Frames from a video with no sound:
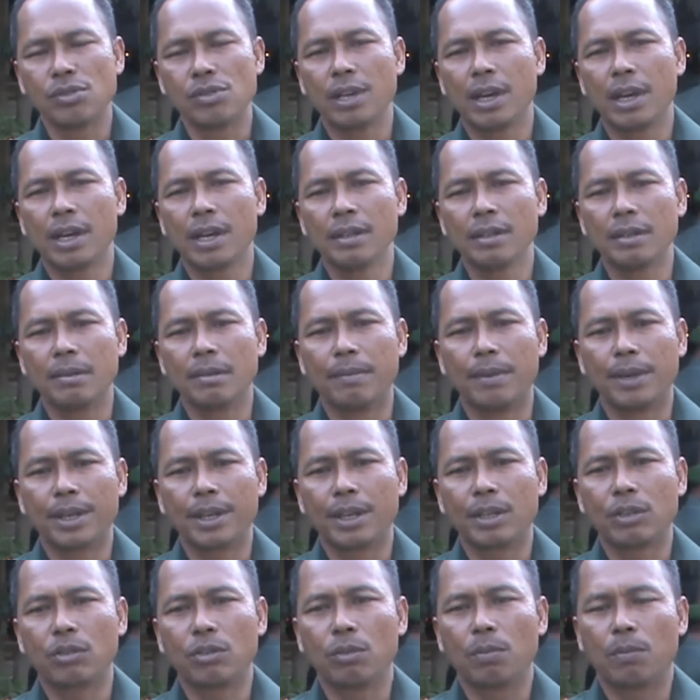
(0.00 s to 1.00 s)
ya
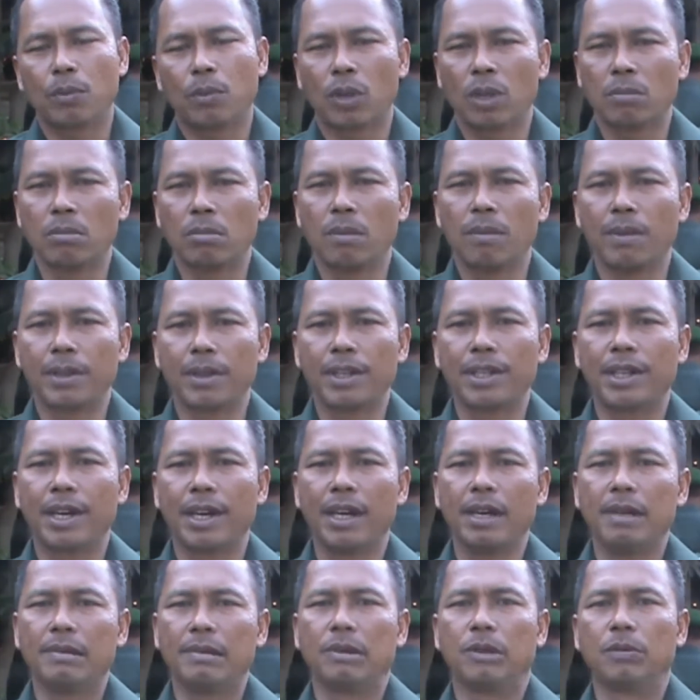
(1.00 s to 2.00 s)
bagi itu pemerintah
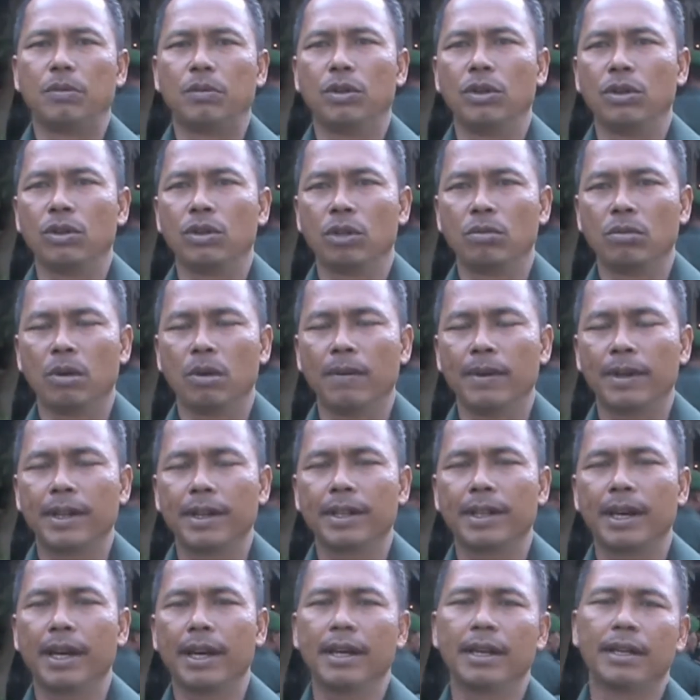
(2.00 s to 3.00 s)
maupun non
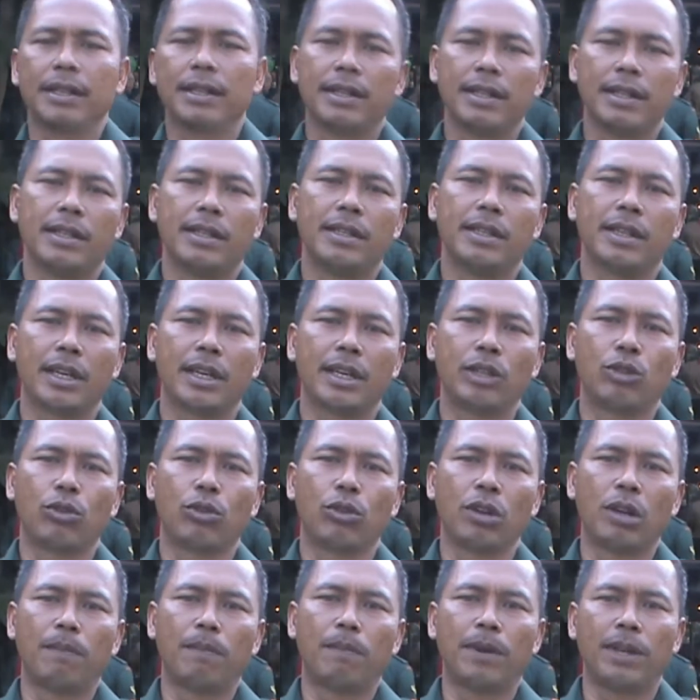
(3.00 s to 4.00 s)
pemerintah yang itu
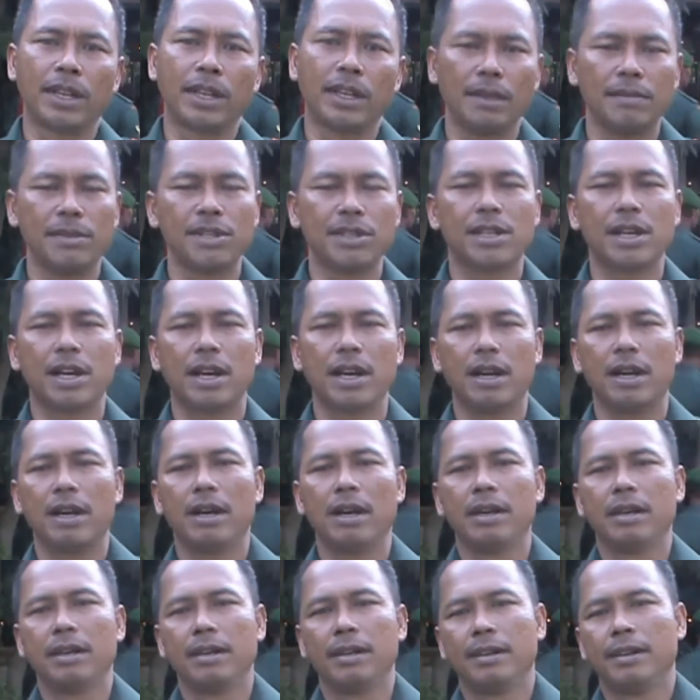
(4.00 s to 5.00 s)
kedepannya bisa
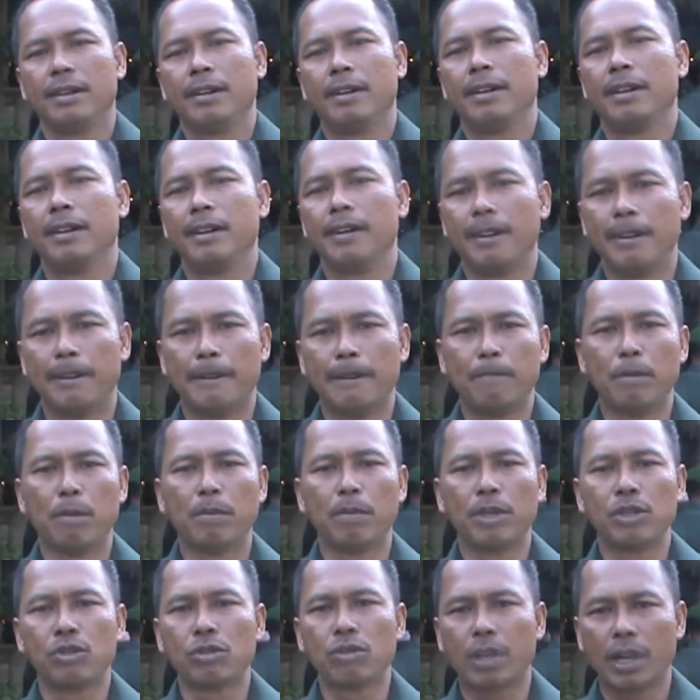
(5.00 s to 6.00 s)
uh,
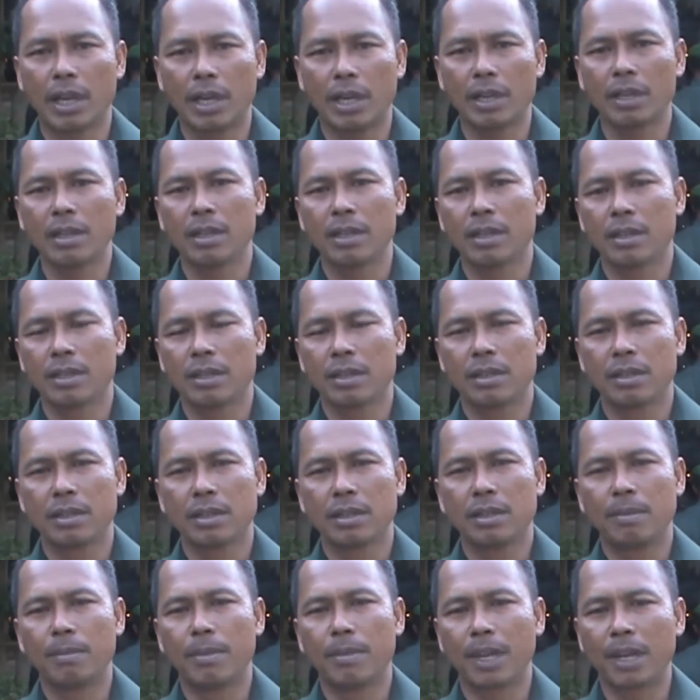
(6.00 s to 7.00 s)
memajukan
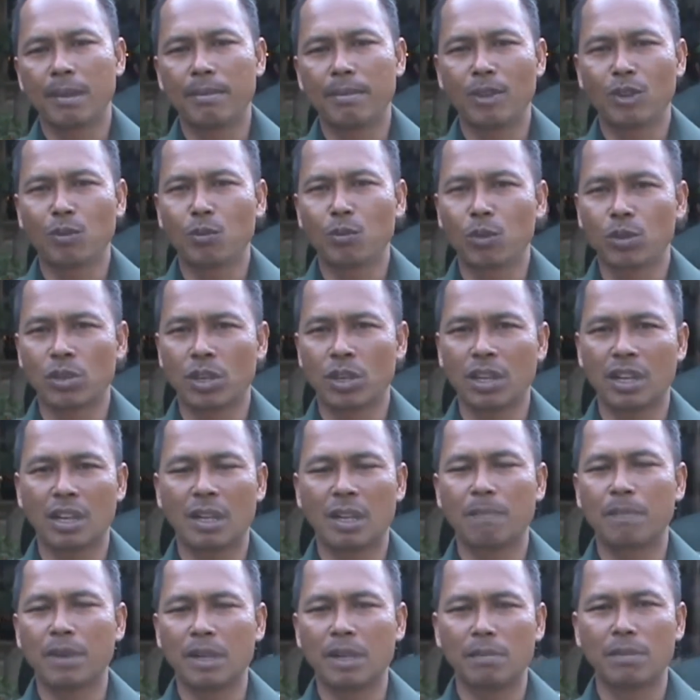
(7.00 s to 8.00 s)
bagaimana Bursari ke
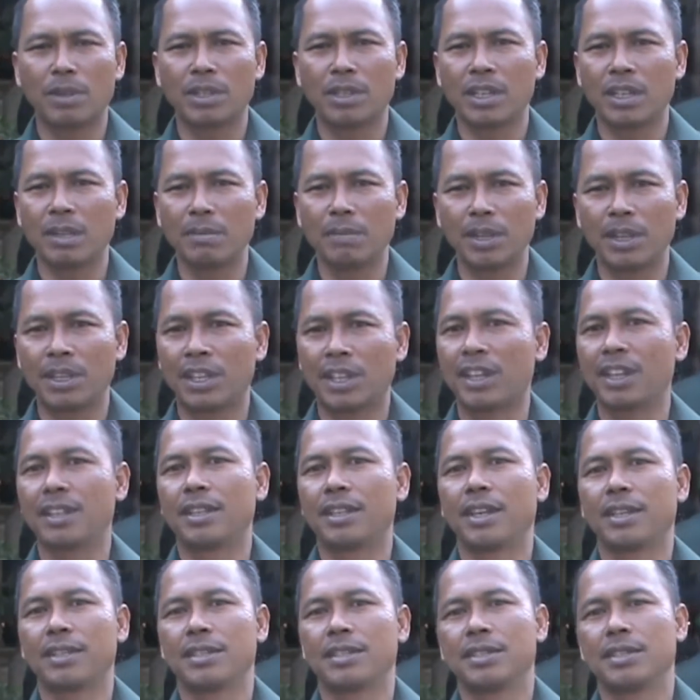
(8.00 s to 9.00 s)
depan menjadi
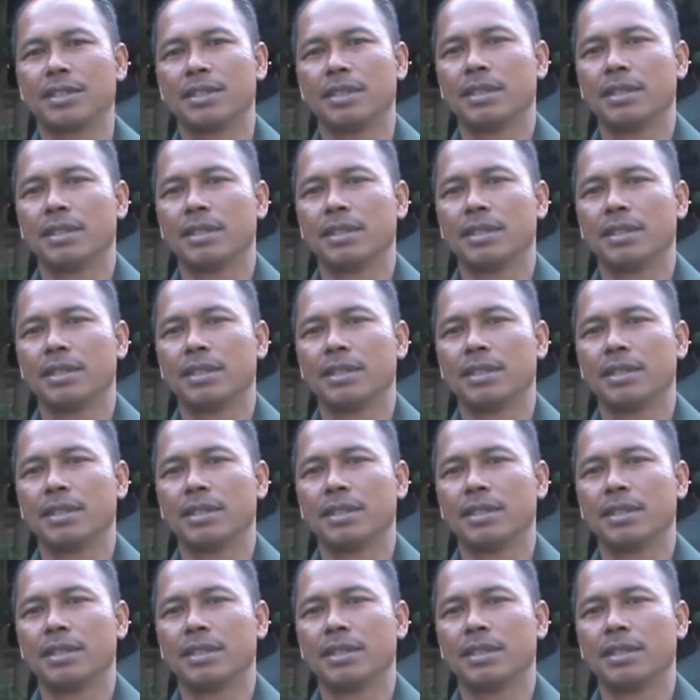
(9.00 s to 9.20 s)
prioritas.